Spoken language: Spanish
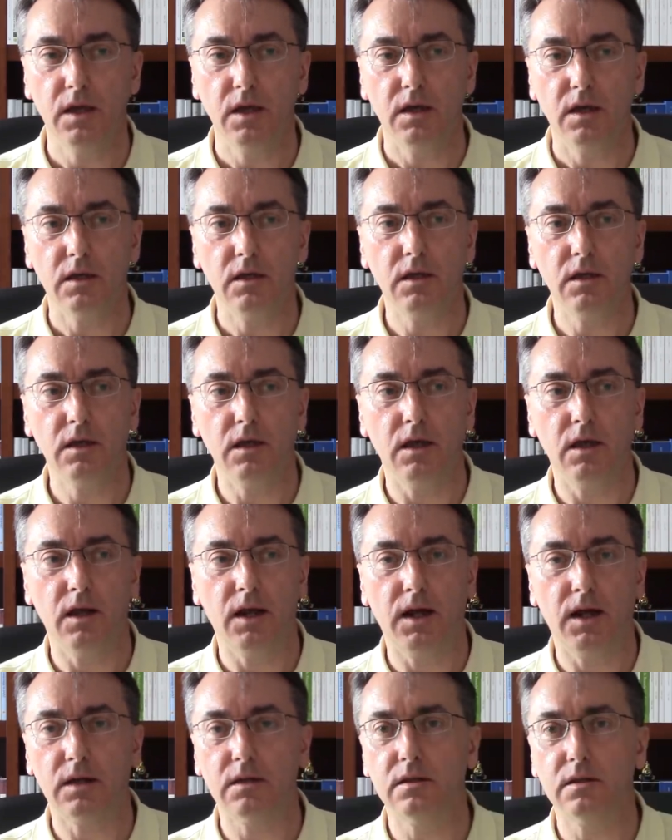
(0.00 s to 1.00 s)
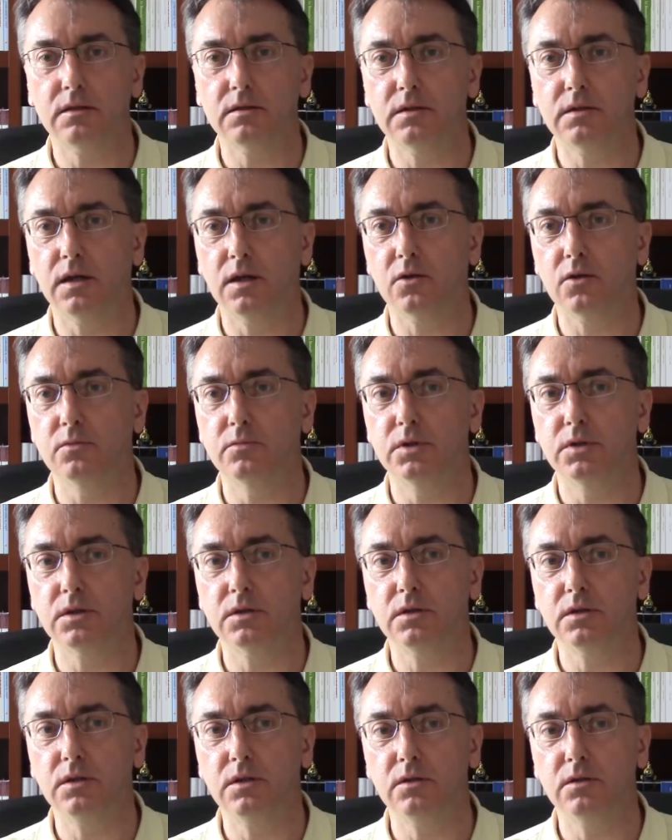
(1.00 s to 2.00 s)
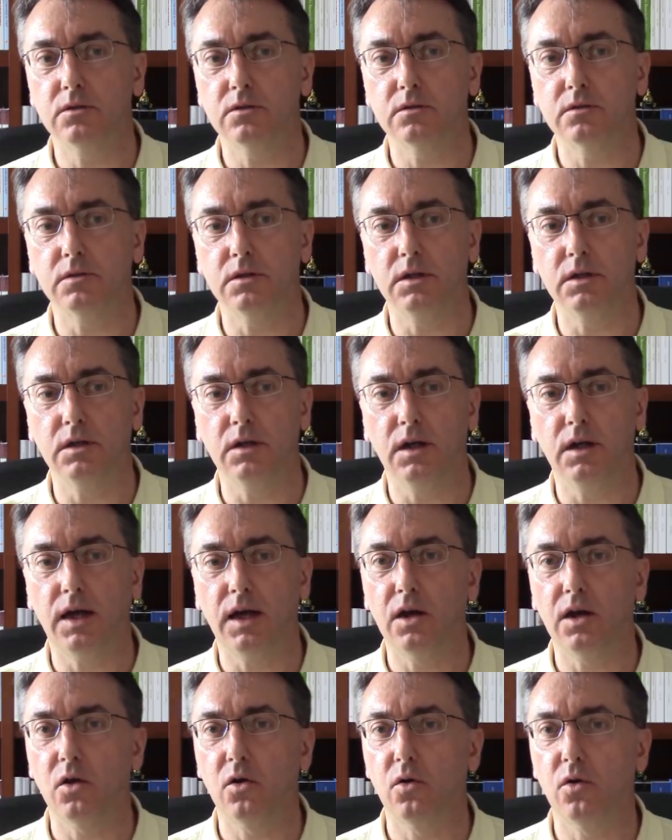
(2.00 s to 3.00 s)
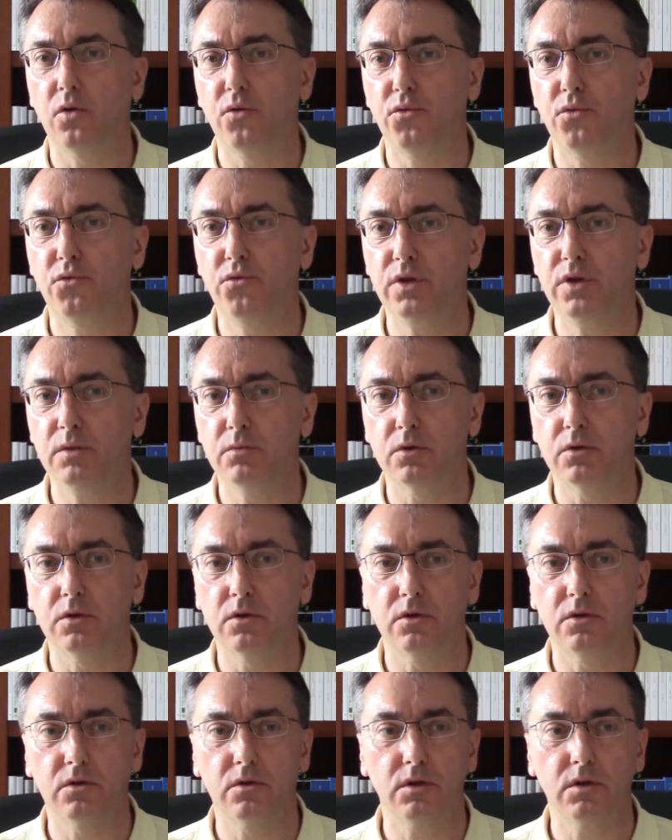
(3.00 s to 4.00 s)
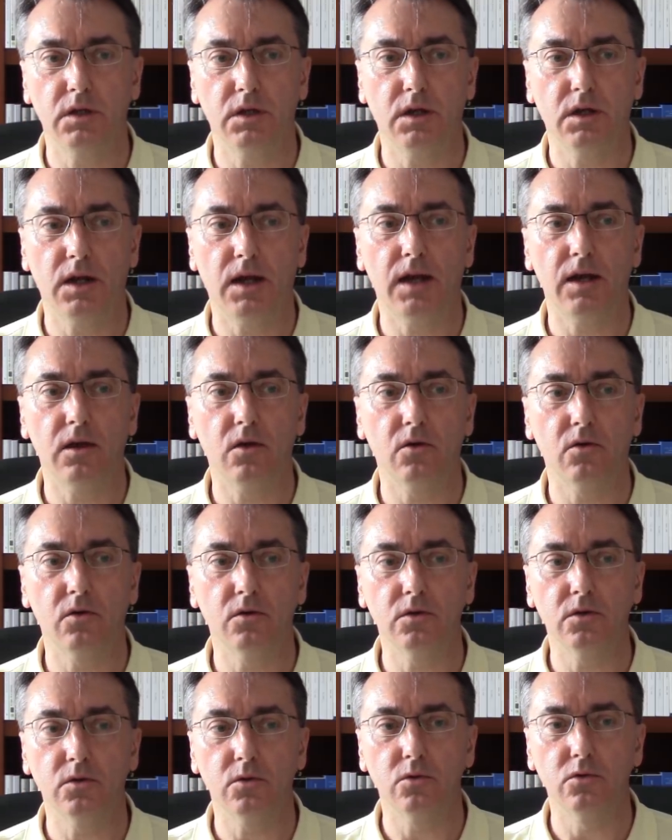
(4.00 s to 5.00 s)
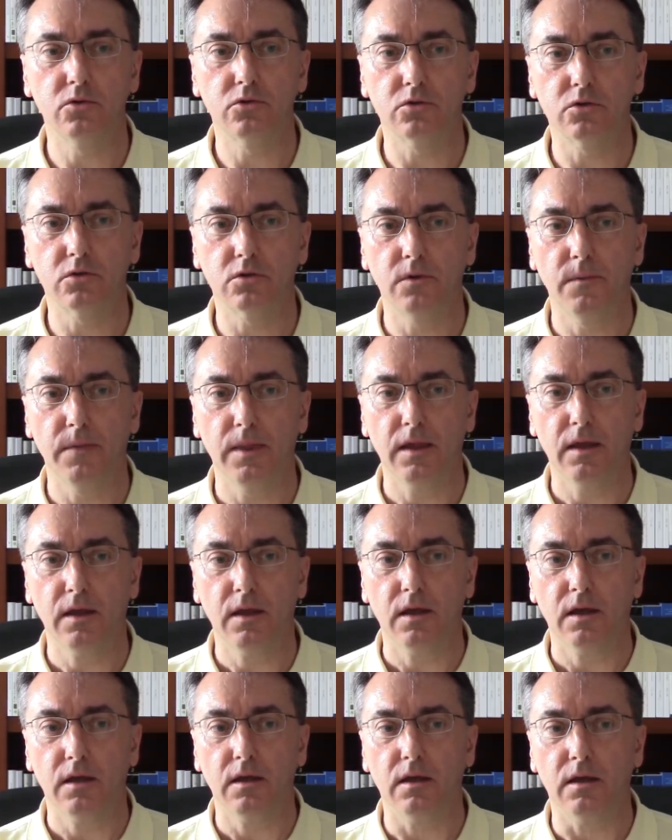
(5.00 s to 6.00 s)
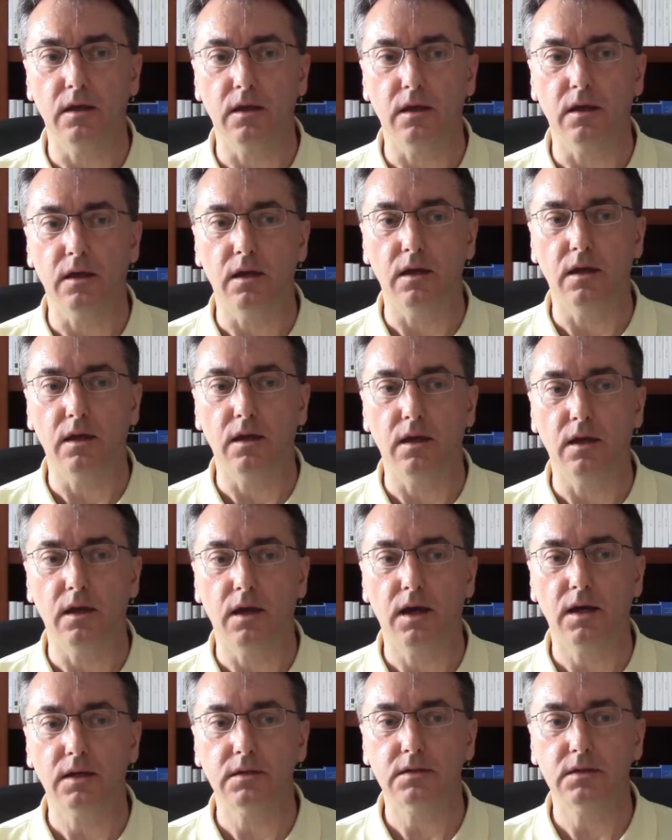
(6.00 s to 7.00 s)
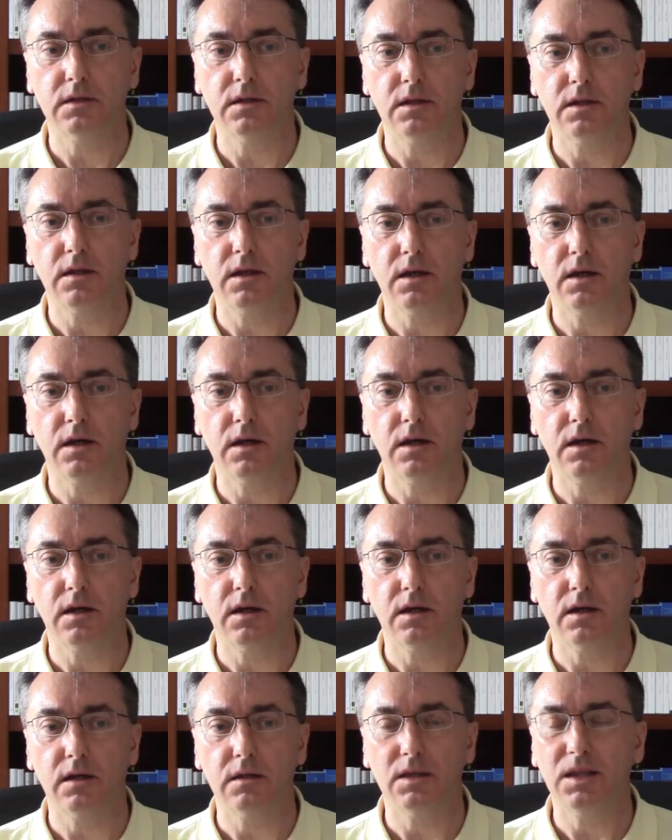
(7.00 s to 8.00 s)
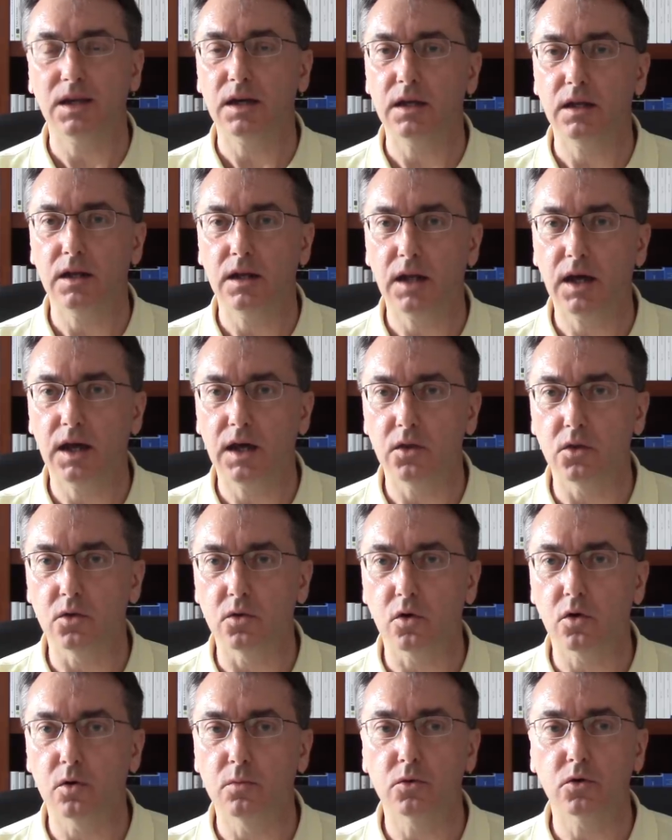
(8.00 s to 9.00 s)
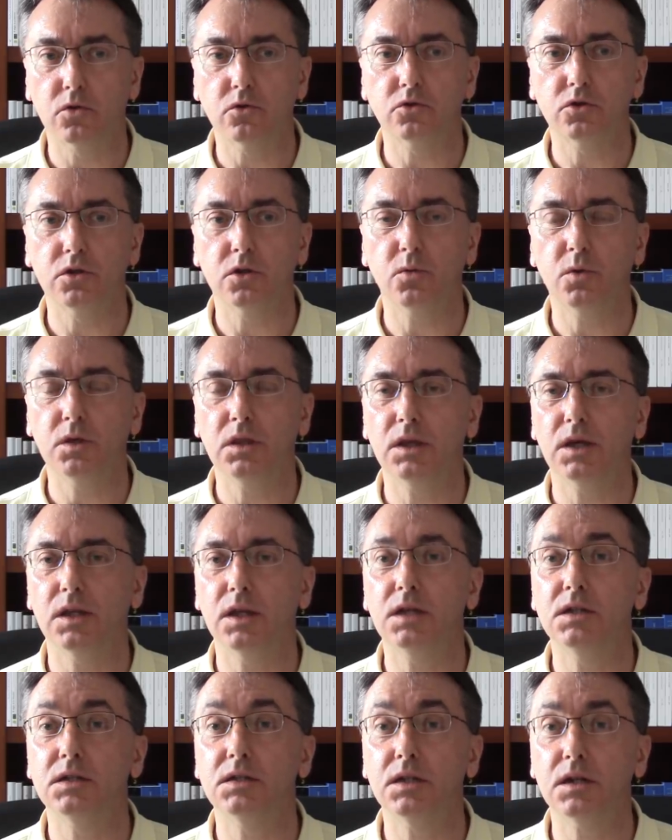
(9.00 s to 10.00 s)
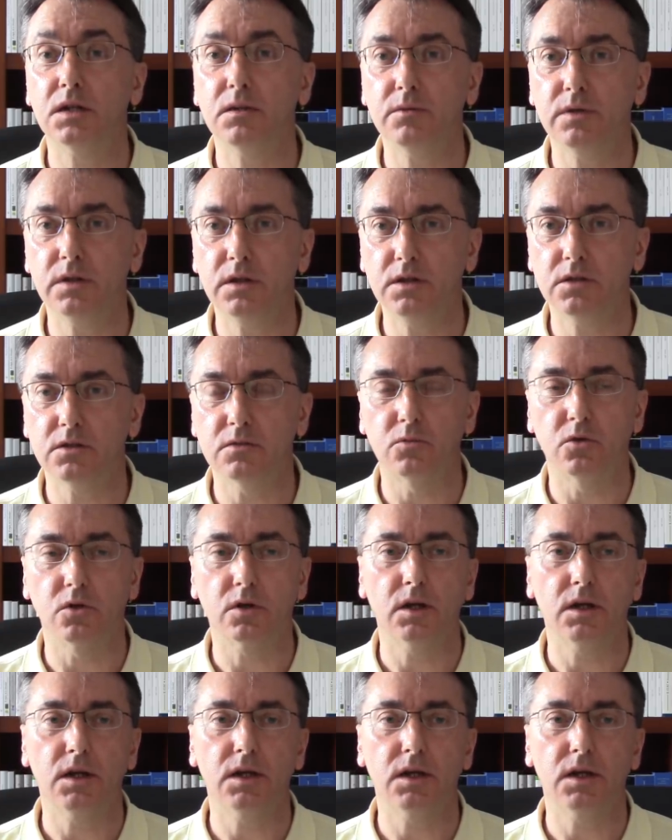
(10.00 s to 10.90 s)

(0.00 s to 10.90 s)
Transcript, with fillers: y el arte se ha convertido en algo frívolo, en algo incluso eh, hasta degenerado como consecuencia del servilismo que la